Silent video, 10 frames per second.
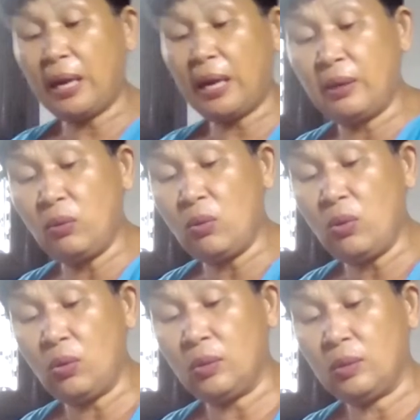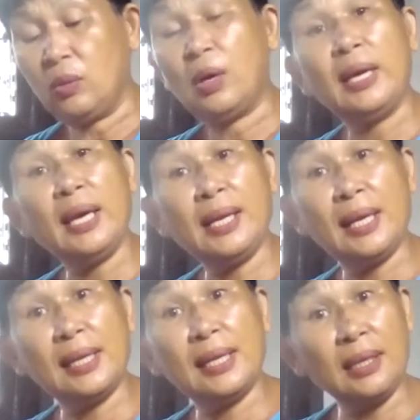Ayan, healthy tips sa
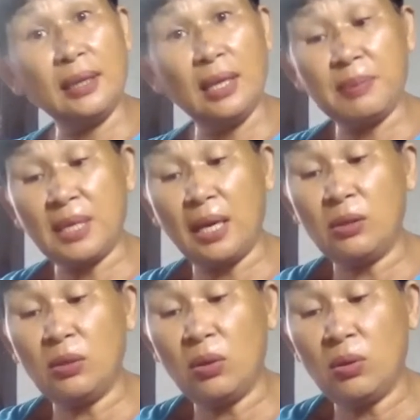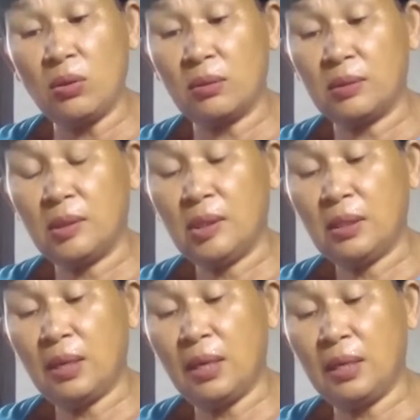inyo. Uh, tips sa
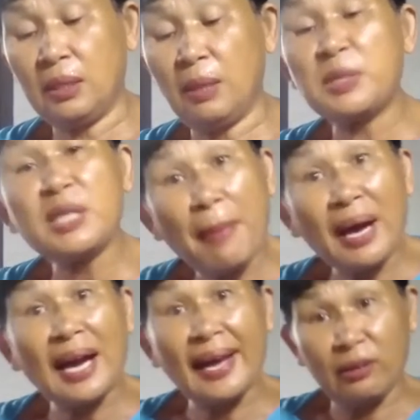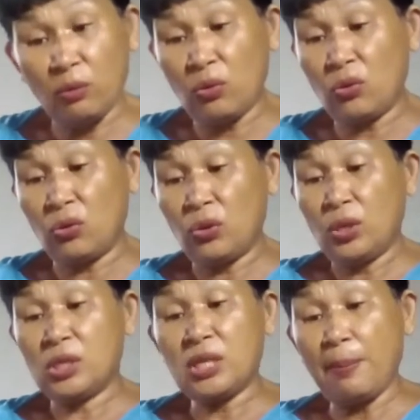mga ano. Sa mga walang
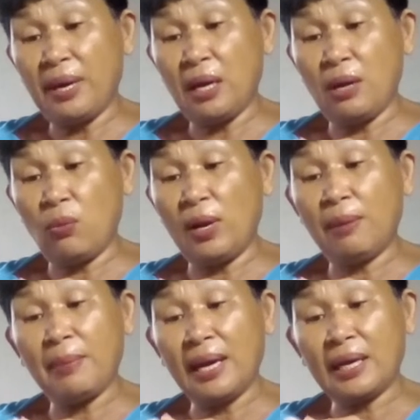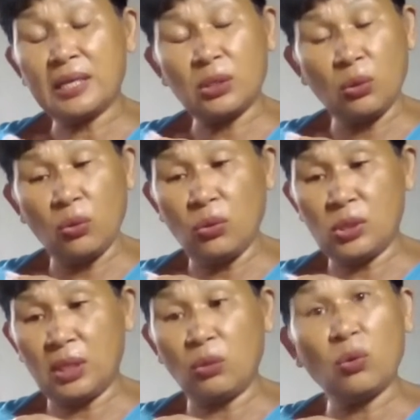magastos. Sa tulad kong
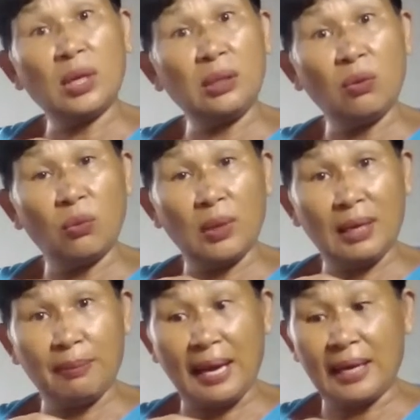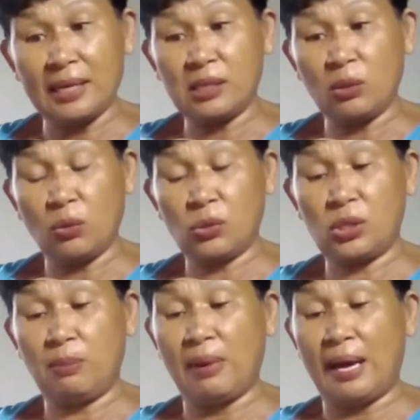walang magastos. Diba?
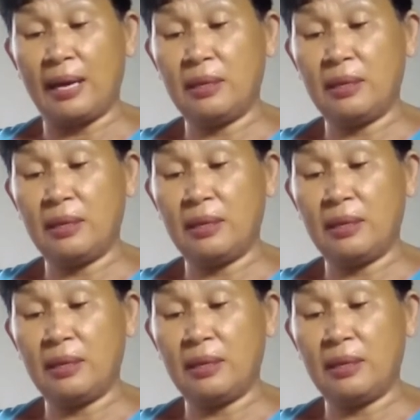O. Hmm.